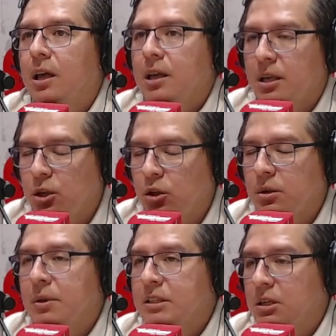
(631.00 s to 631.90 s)

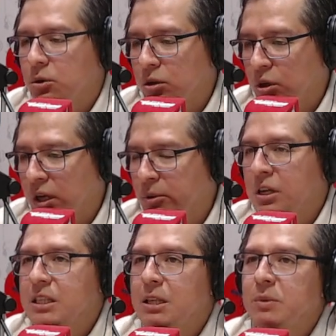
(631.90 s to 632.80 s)
Y, me dice, yo quiero que vos
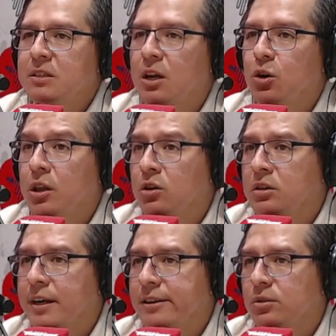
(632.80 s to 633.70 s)
seas administrador de
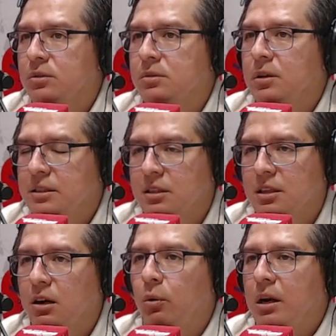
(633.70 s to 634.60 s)
contrato, así
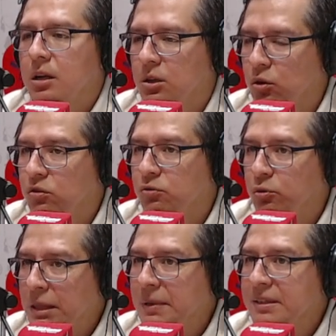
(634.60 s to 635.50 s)
tal cual. Yo
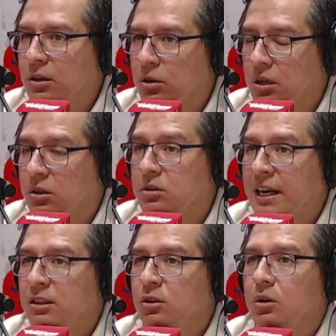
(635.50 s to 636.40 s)
fui administrador de ese
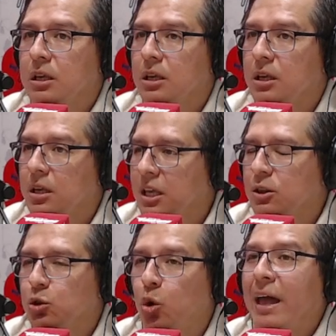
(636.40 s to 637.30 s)
contrato y
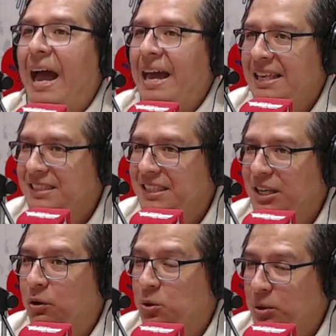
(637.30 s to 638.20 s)
tuve, ahí sí,
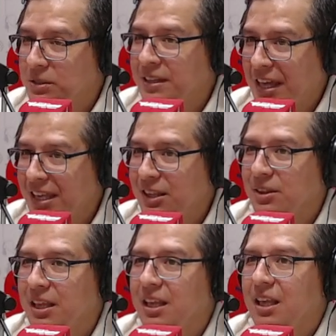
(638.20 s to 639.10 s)
cuando uno está ahí... A
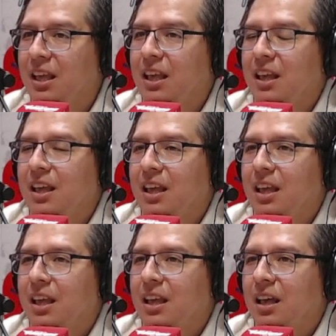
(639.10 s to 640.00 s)
ver, pero, pero que quede
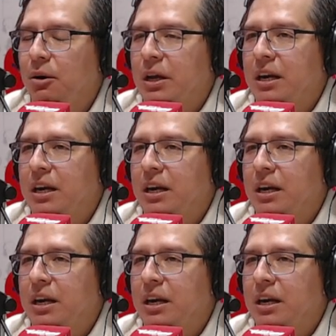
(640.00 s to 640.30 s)
claro, el